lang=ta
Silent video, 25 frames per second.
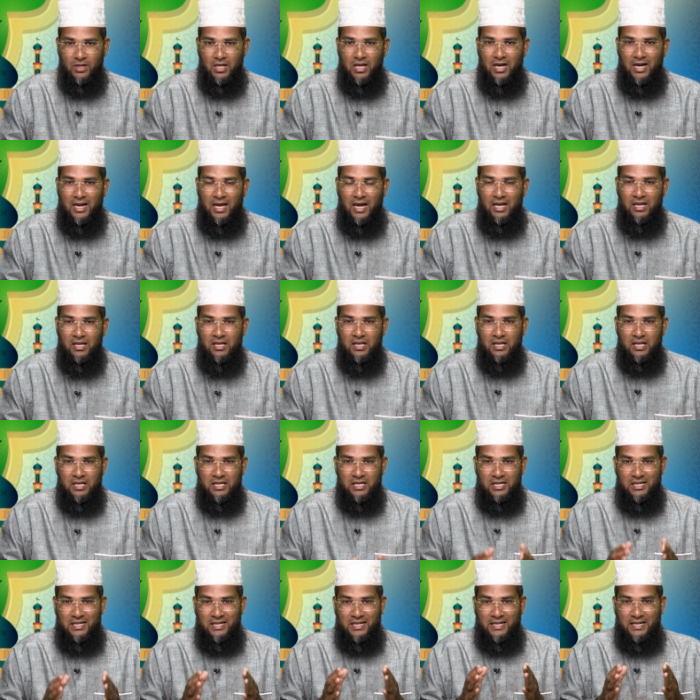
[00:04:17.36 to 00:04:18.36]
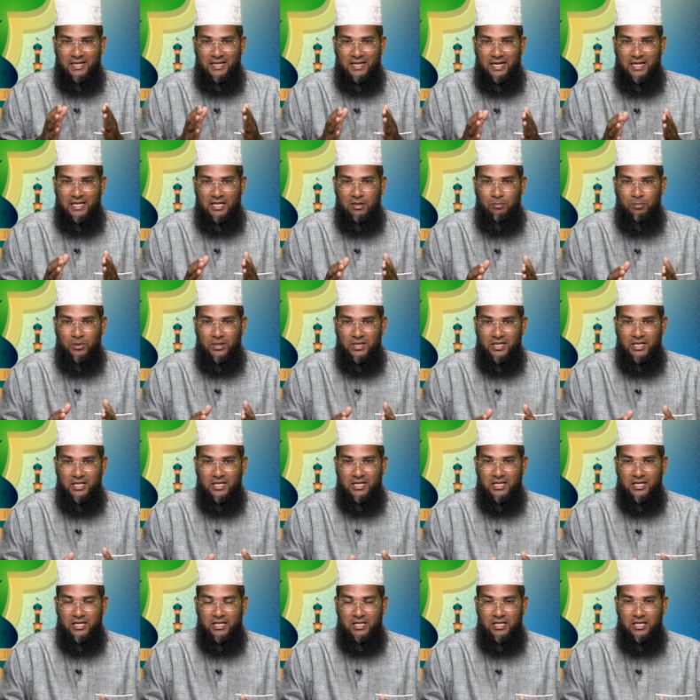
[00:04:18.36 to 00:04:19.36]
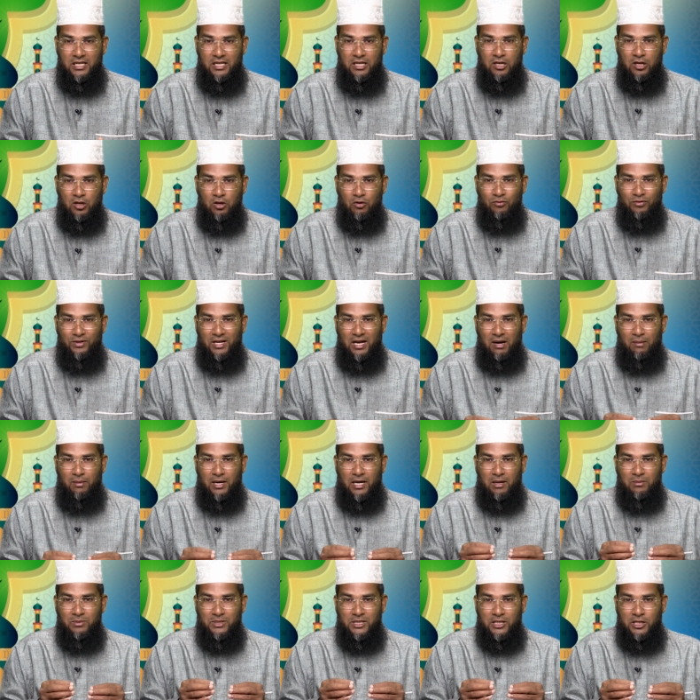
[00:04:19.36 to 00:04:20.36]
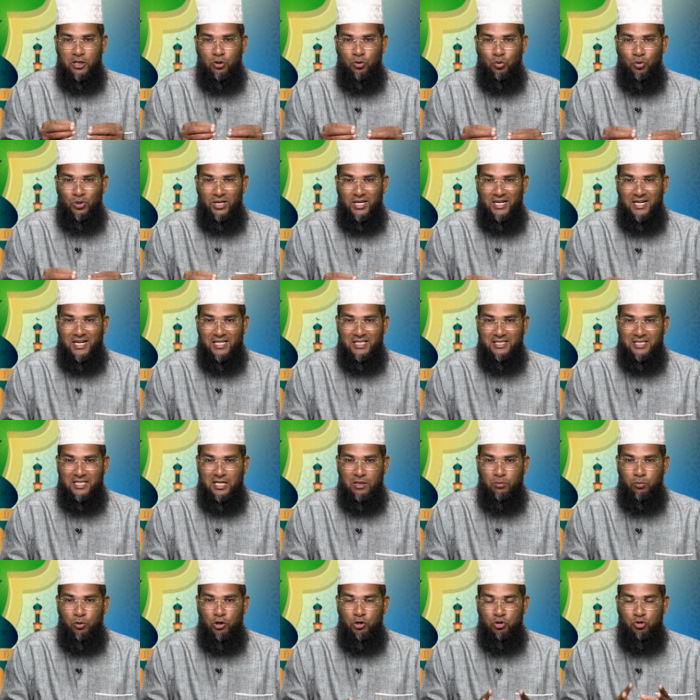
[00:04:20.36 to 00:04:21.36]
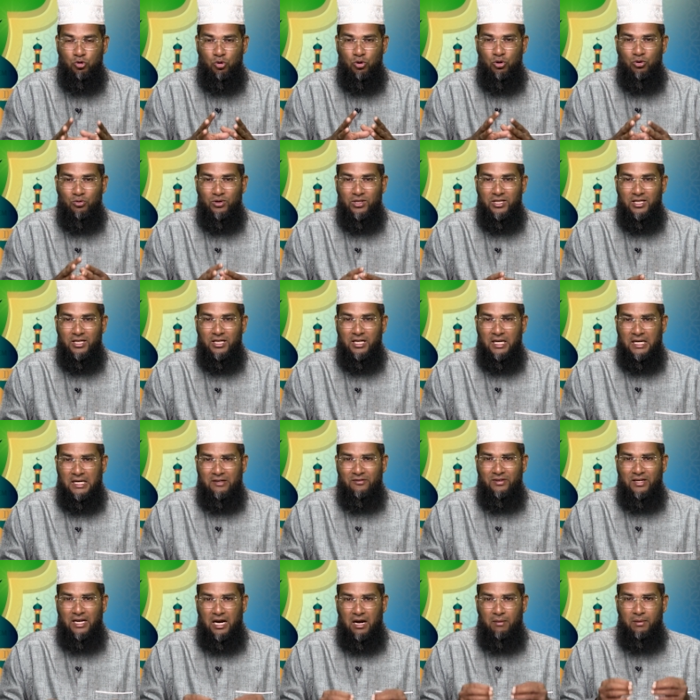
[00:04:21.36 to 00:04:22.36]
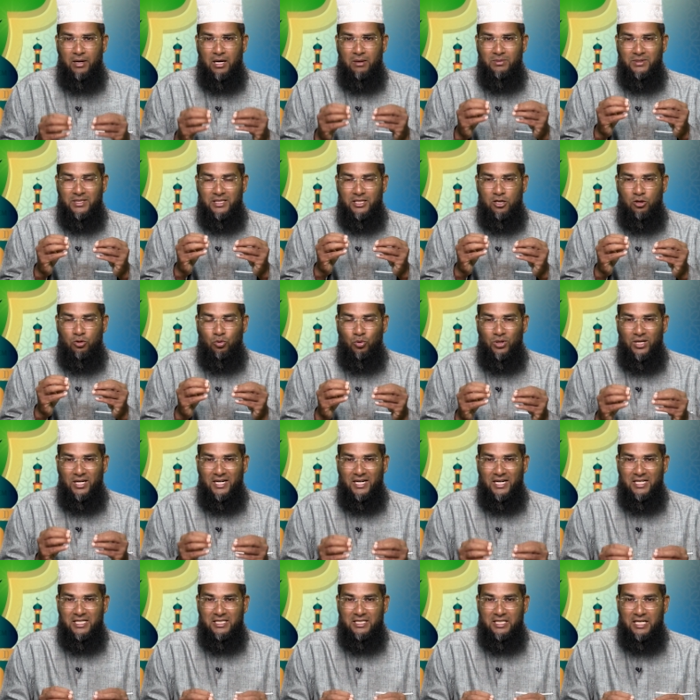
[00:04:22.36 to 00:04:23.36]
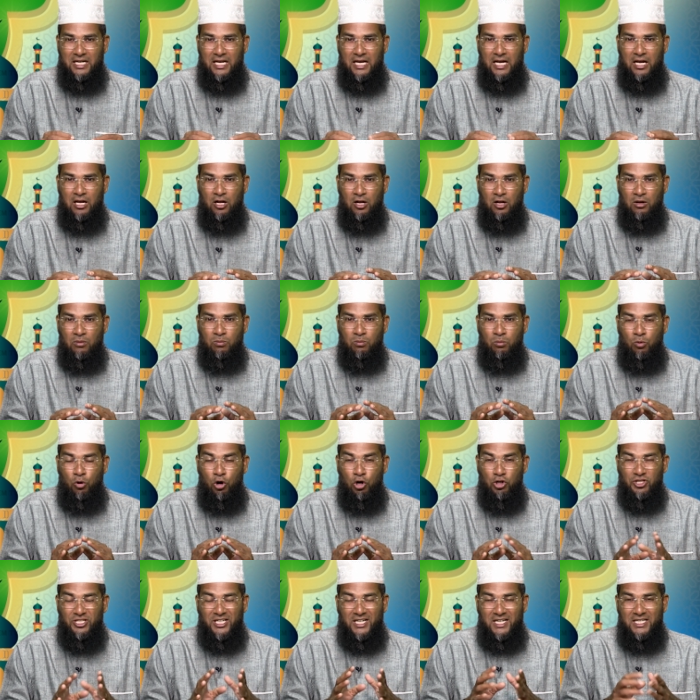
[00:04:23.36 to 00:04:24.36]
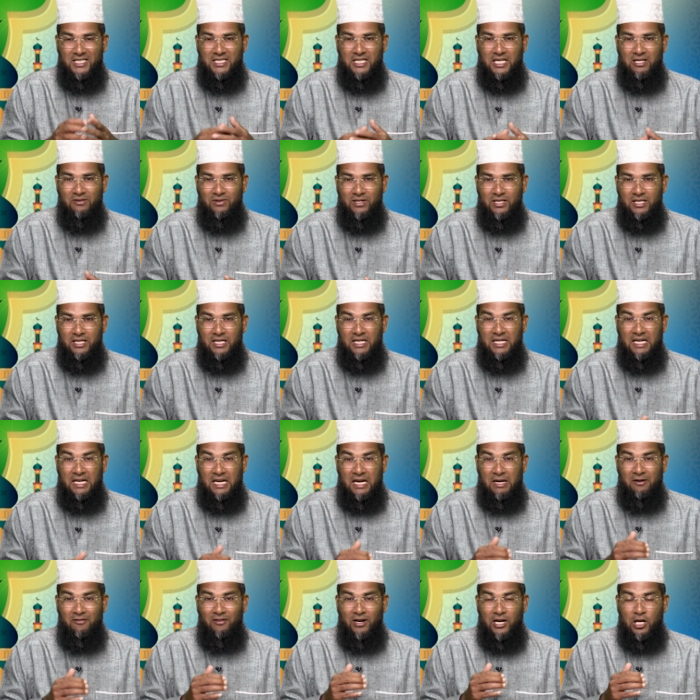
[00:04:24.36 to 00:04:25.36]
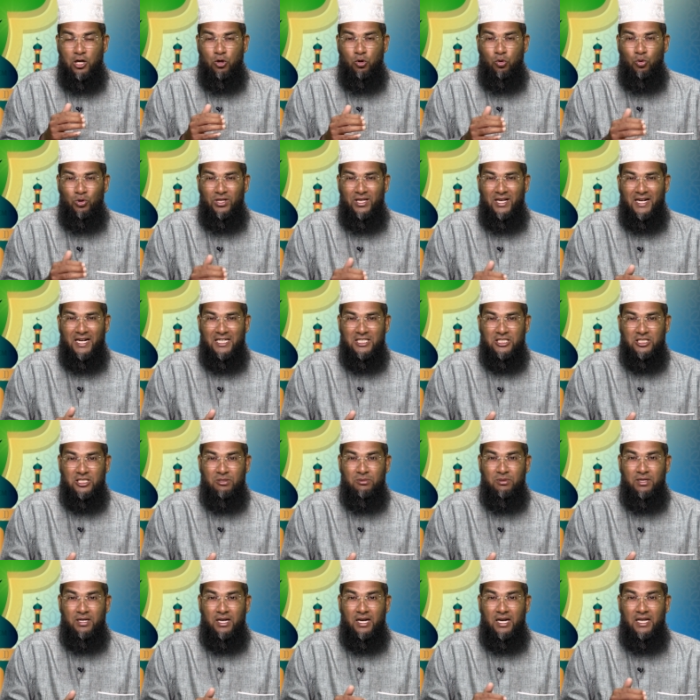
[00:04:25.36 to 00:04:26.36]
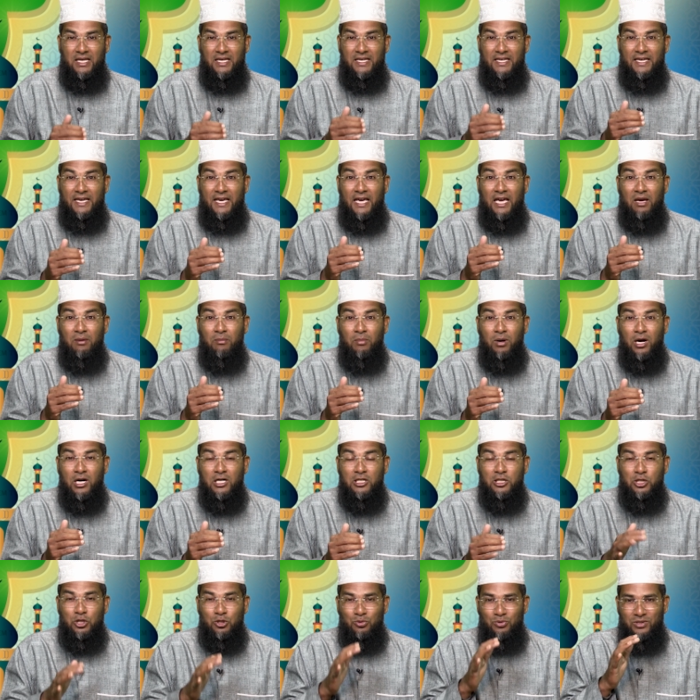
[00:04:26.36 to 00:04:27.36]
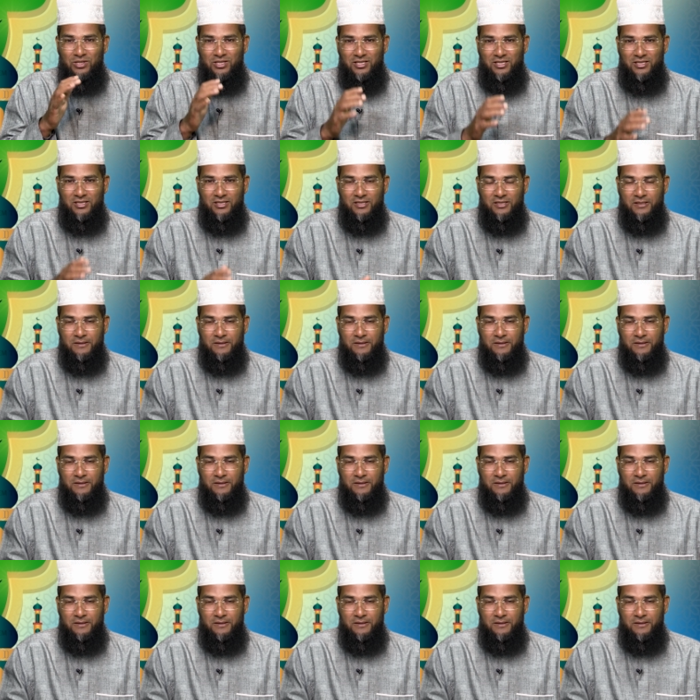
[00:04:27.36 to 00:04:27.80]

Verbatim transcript: ஆனால் இன்றைக்கு நிலை எப்படி இருக்கிறது வியாபாரம் செய்யக்கூடிய இடத்துல பொய் சொல்லுவது வியாபாரம் செய்யக்கூடிய இடத்துல மோசடி செய்வது வரக்கூடிய கஸ்டமர்களை ஏமாற்றுவது